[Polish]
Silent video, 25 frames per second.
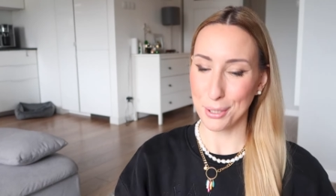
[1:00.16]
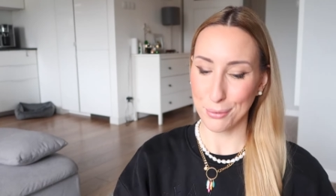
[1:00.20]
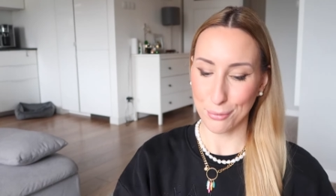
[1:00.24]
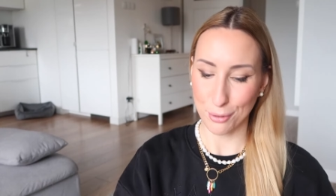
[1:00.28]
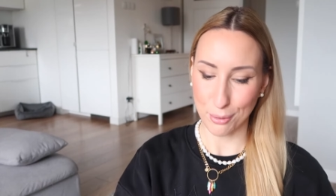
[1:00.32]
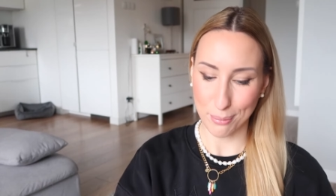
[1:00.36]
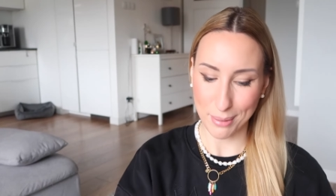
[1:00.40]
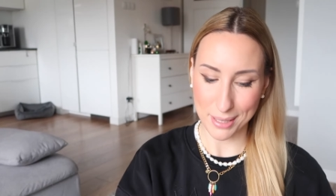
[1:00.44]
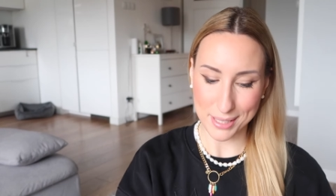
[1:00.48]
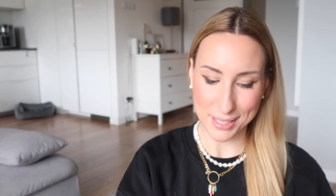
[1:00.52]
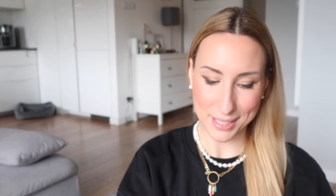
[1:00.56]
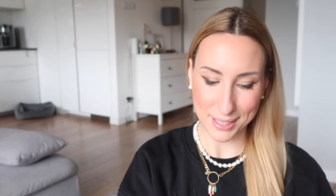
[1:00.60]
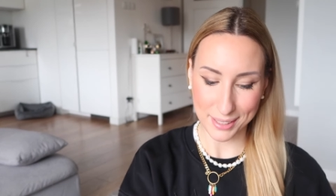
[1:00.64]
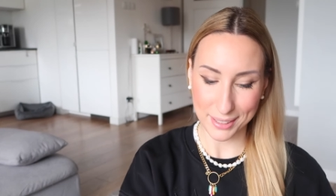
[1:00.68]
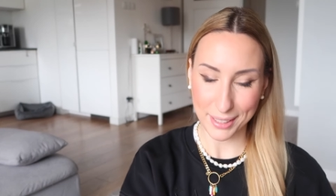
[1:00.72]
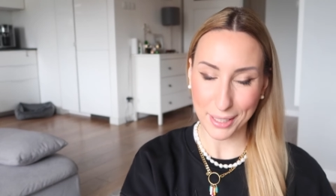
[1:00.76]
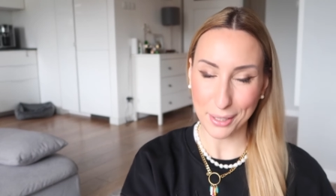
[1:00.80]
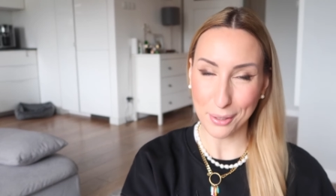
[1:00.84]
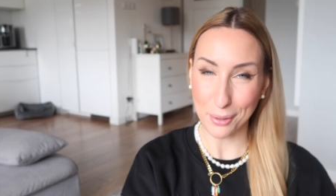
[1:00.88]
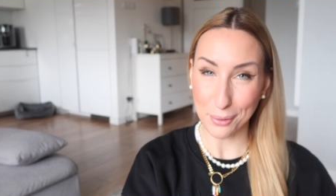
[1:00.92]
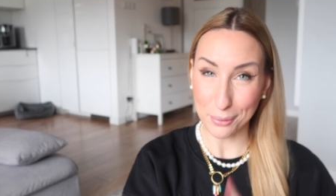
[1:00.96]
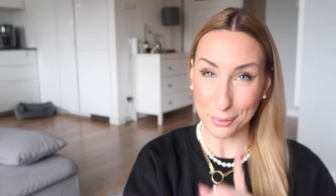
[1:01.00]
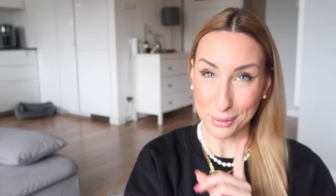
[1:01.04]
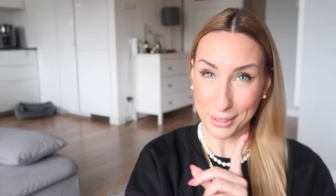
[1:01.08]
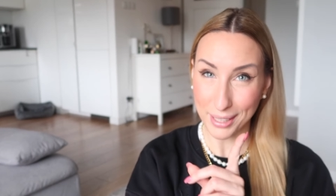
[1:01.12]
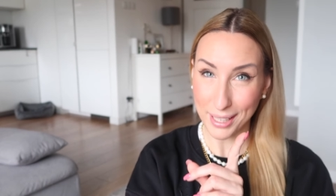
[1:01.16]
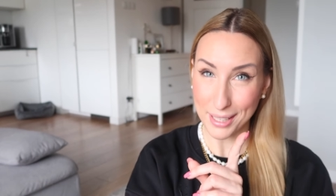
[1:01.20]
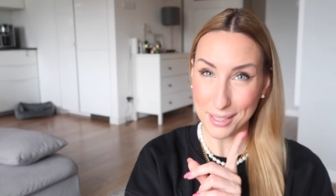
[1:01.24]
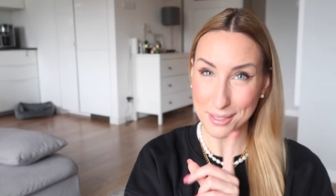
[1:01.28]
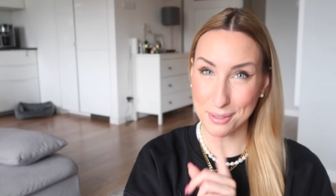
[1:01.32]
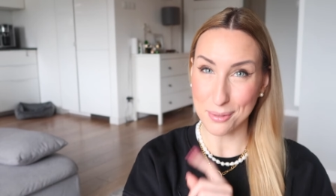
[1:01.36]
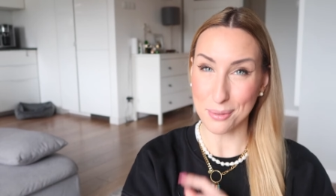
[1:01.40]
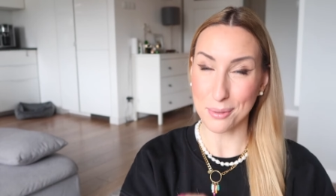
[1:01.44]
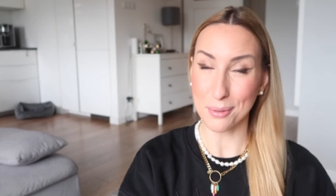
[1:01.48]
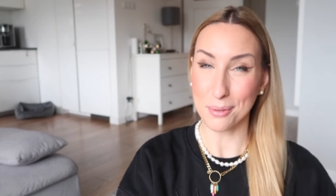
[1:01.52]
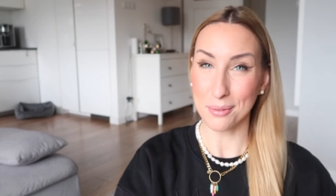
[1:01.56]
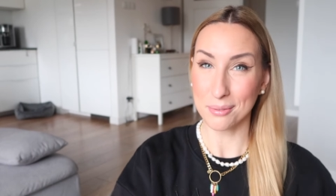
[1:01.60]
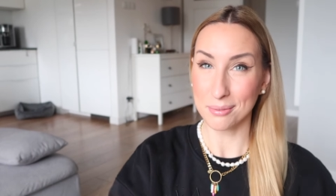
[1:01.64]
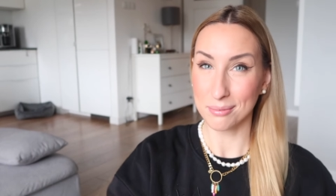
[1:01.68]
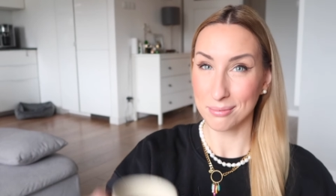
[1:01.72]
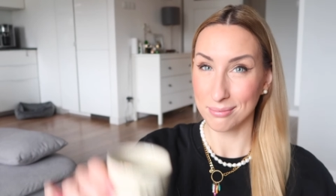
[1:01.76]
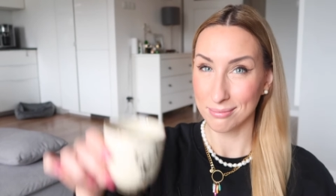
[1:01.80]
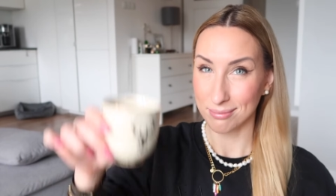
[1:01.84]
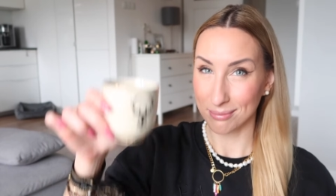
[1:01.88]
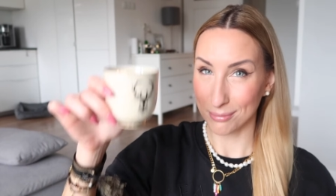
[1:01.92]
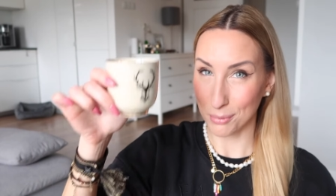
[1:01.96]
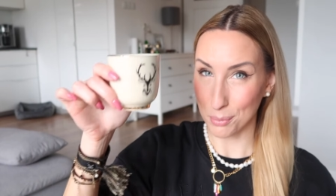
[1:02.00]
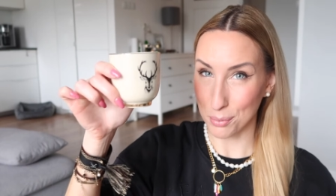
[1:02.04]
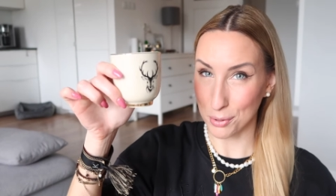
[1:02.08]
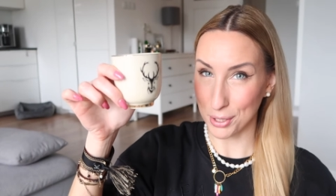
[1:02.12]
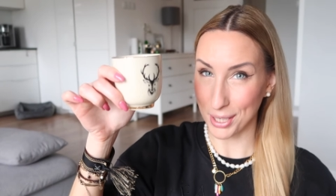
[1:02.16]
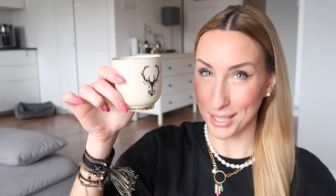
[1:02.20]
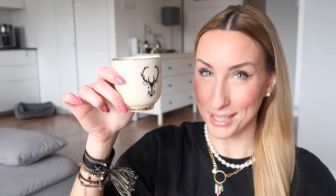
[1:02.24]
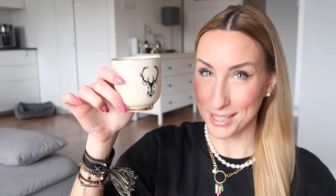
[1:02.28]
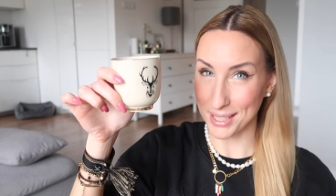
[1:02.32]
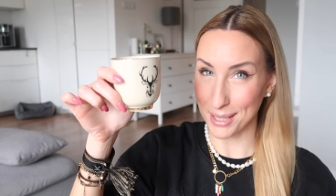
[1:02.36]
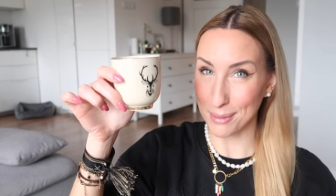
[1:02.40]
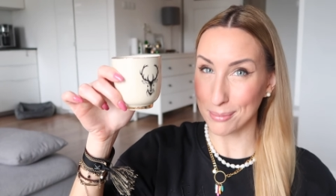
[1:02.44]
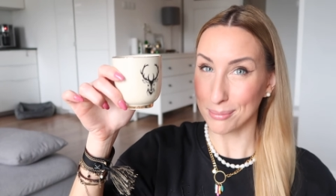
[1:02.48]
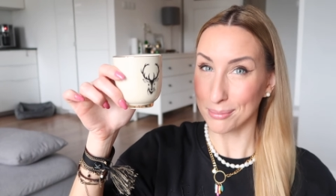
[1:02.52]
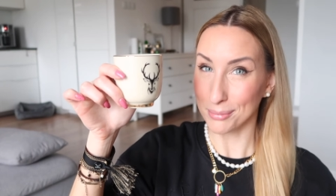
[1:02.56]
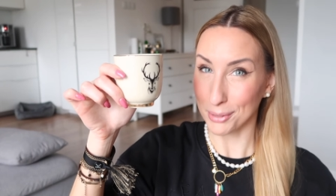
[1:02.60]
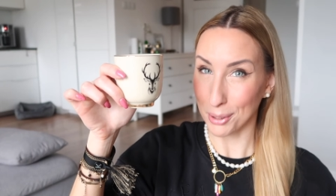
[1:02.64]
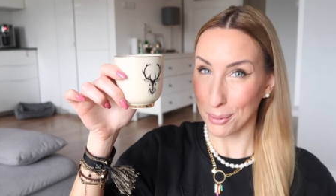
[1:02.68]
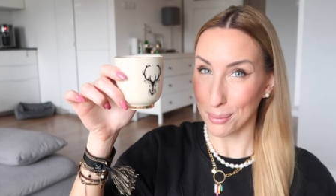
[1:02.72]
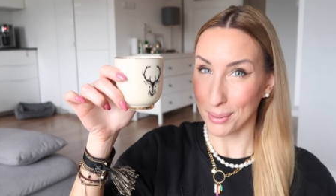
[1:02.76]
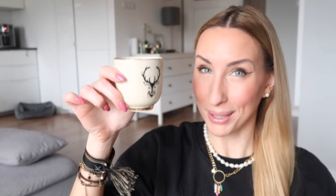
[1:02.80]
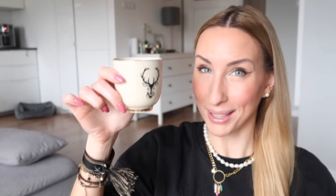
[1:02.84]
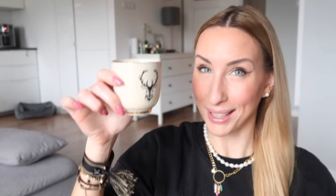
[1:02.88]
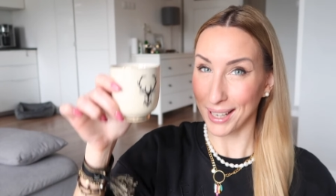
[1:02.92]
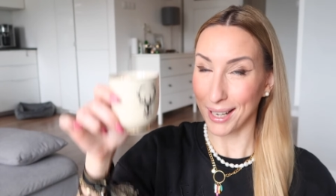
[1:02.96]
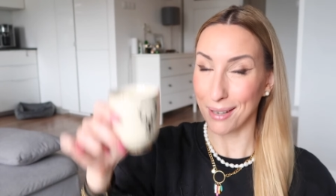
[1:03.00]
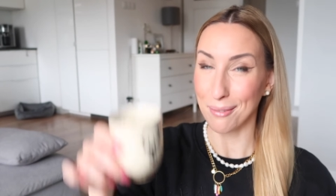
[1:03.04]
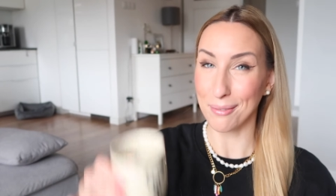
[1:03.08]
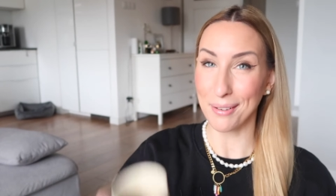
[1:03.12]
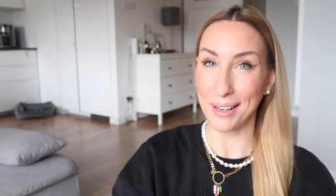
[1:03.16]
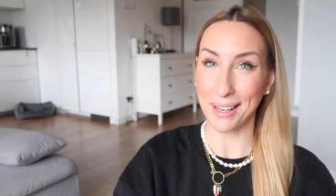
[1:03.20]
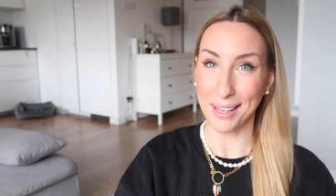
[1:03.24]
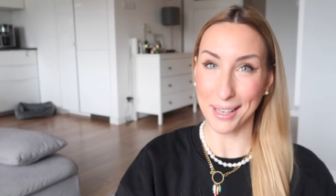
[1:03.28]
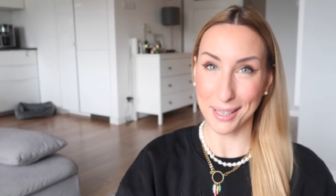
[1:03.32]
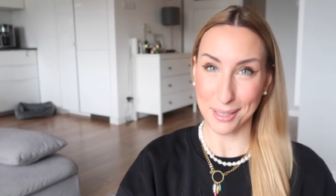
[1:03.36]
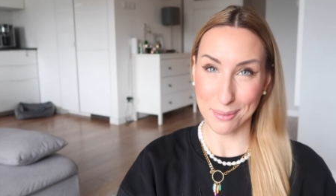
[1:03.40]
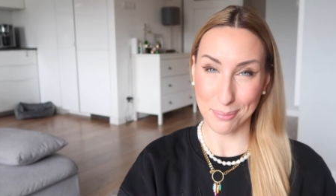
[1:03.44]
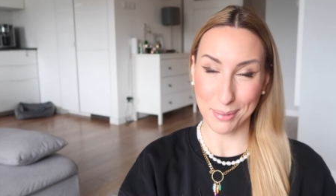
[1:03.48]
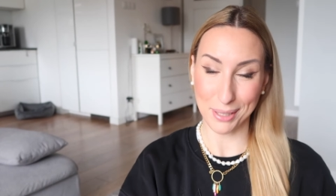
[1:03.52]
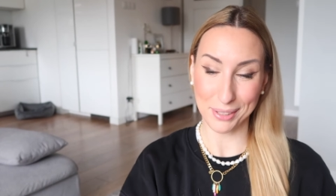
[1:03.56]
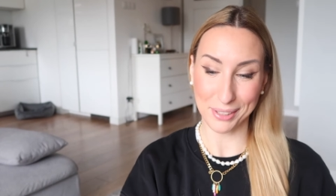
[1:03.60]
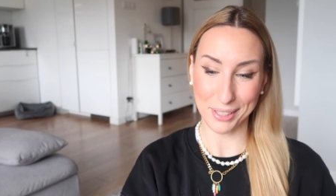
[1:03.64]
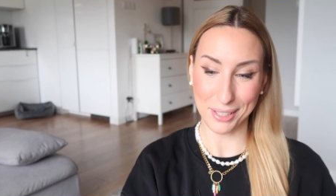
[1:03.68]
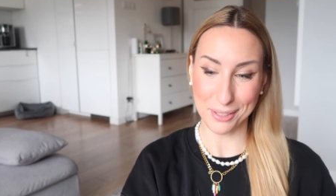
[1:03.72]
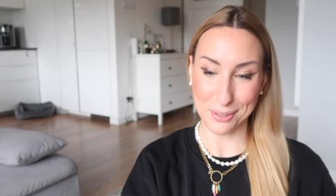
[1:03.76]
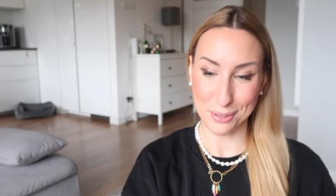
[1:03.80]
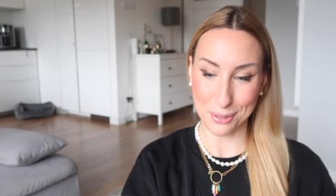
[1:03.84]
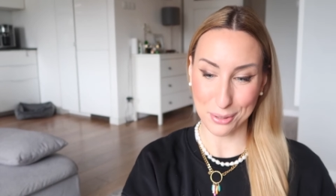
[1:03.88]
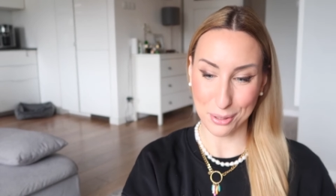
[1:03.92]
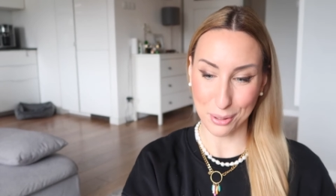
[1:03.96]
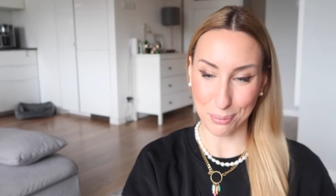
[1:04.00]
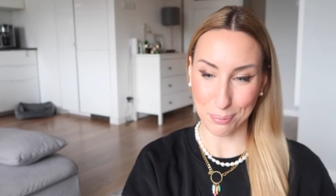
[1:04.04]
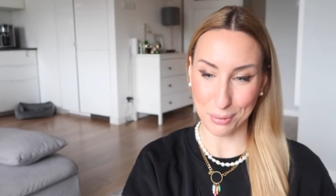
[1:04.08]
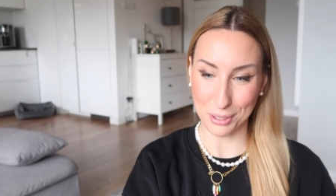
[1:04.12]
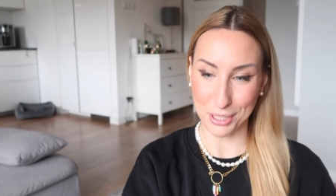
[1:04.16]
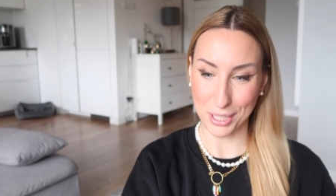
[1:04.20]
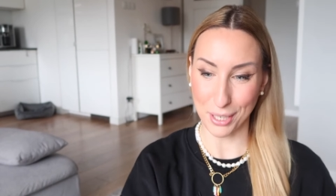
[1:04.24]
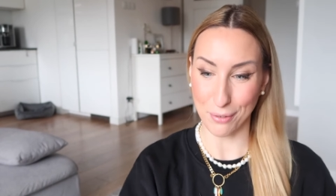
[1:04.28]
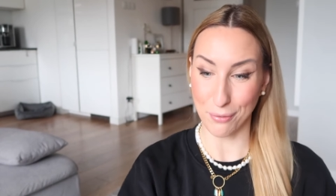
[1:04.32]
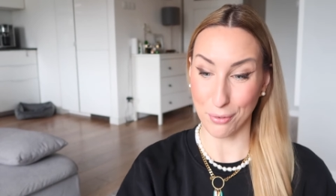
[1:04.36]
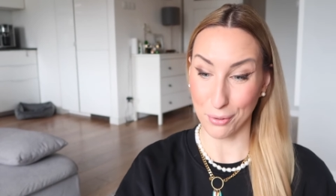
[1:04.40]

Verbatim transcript: informacyjna i od razu Uprzedzam, dobra kawa, herbata, coś do picia,